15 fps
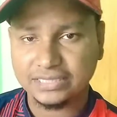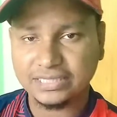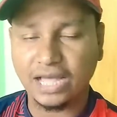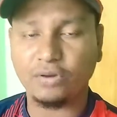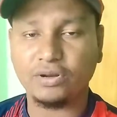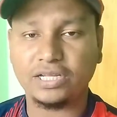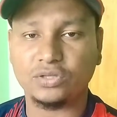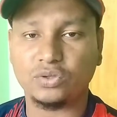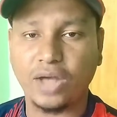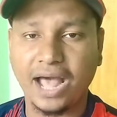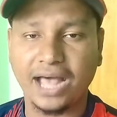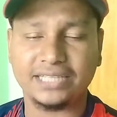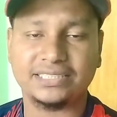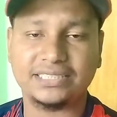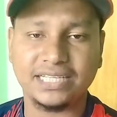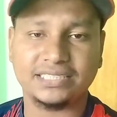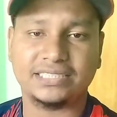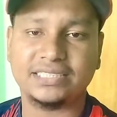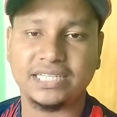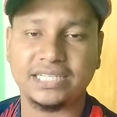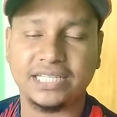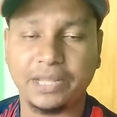তাহলে কিন্তু আস্তে
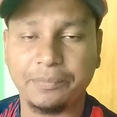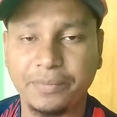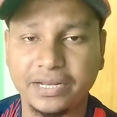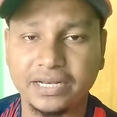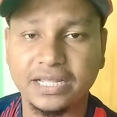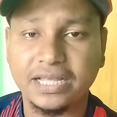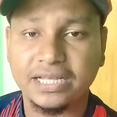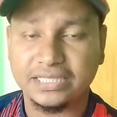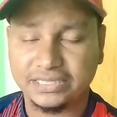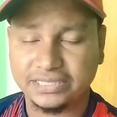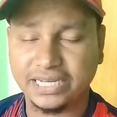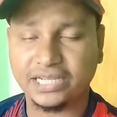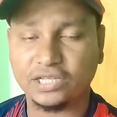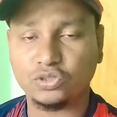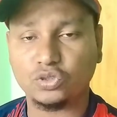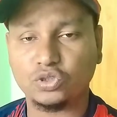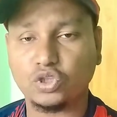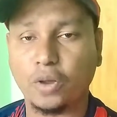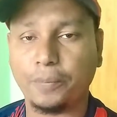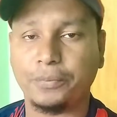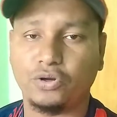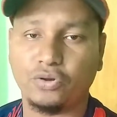আস্তে দেখবেন সে কিন্তু
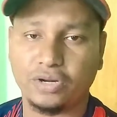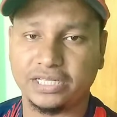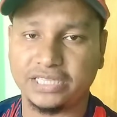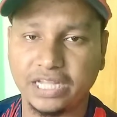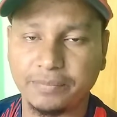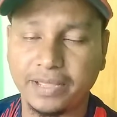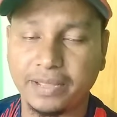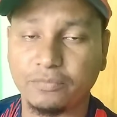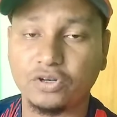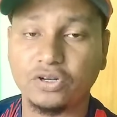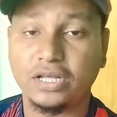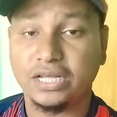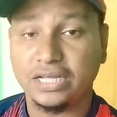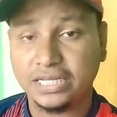সব ভিডিওটা দেখবে এমন